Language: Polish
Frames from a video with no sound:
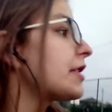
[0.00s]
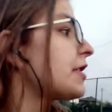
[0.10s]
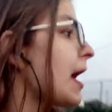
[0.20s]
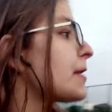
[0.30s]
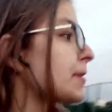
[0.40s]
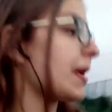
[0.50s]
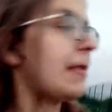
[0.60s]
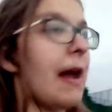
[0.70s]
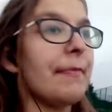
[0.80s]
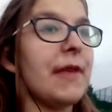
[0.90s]
ciężkie
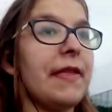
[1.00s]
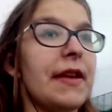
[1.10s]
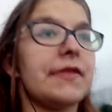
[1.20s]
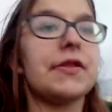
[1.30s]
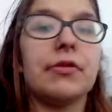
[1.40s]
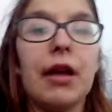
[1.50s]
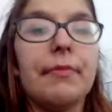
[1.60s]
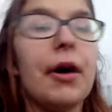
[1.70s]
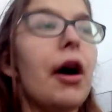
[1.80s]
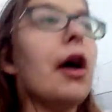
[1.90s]
dla mnie też w sumie,
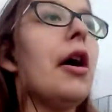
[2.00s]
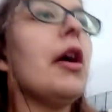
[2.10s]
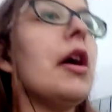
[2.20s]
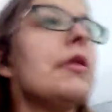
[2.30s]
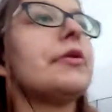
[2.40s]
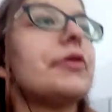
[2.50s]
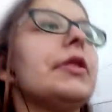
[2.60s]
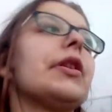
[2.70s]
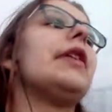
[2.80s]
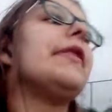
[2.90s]
bo to się
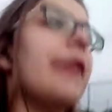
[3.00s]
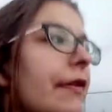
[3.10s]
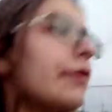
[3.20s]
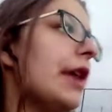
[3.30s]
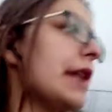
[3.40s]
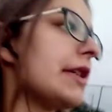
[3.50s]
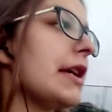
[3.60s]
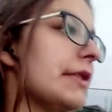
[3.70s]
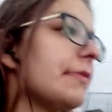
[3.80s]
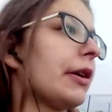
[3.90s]
trochę denerwuje, że
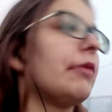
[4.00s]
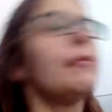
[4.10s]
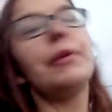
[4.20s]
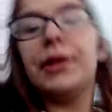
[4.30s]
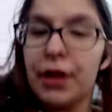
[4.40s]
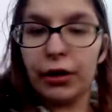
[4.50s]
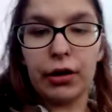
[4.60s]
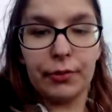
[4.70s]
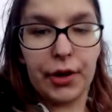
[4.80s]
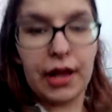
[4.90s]
jestem taką jakby
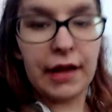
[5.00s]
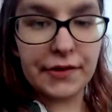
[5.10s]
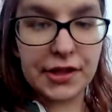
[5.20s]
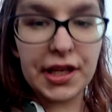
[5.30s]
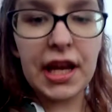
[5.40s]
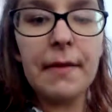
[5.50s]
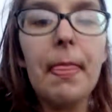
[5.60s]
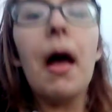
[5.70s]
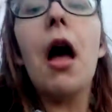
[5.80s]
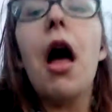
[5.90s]
idolką trochę dla wszystkich.
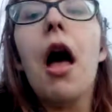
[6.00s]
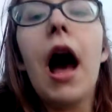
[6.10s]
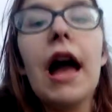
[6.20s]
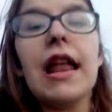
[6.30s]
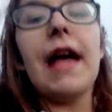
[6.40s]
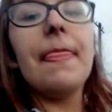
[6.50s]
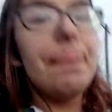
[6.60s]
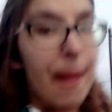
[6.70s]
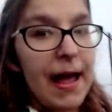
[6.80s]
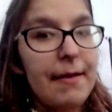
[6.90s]
Ale
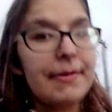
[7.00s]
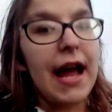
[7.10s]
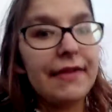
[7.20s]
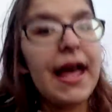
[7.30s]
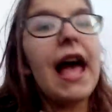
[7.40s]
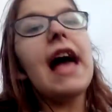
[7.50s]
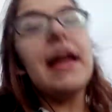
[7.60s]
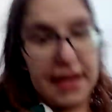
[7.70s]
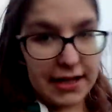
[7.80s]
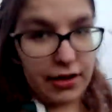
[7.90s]
dajemy radę,
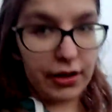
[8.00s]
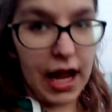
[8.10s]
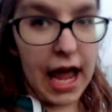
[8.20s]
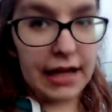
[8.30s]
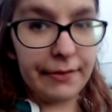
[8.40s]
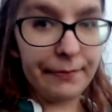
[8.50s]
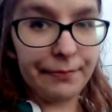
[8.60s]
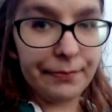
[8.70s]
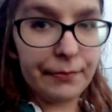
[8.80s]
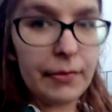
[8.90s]
jest ok.
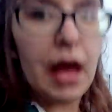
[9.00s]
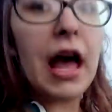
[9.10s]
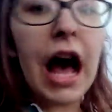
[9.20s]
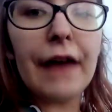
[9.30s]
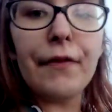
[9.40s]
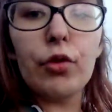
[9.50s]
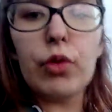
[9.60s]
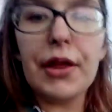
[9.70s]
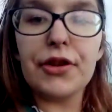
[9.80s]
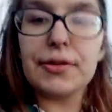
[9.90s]
A w
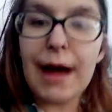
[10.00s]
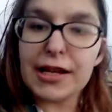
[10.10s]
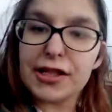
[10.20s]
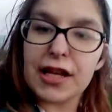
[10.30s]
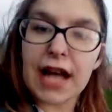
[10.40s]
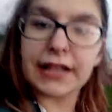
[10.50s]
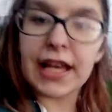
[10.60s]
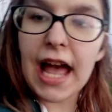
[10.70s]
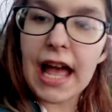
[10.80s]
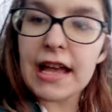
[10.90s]
ogóle to zobaczcie
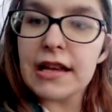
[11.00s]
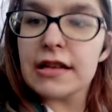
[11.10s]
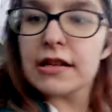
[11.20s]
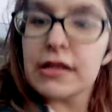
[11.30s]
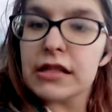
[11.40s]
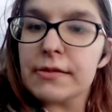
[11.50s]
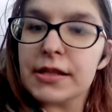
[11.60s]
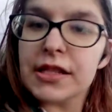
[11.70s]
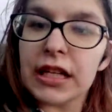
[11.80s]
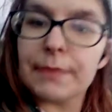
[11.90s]
jakie,
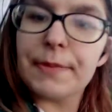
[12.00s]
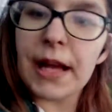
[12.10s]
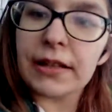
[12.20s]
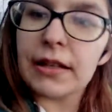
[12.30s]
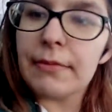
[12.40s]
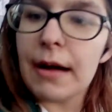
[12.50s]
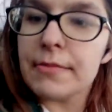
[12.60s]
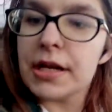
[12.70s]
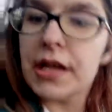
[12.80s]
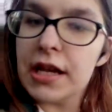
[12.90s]
zobaczcie jakie piękne mam,
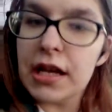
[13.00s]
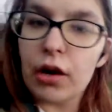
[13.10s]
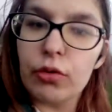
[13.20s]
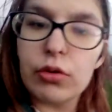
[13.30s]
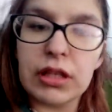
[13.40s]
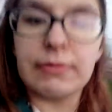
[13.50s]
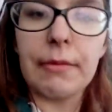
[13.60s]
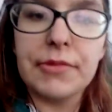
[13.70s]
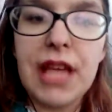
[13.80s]
yy, ogólnie mam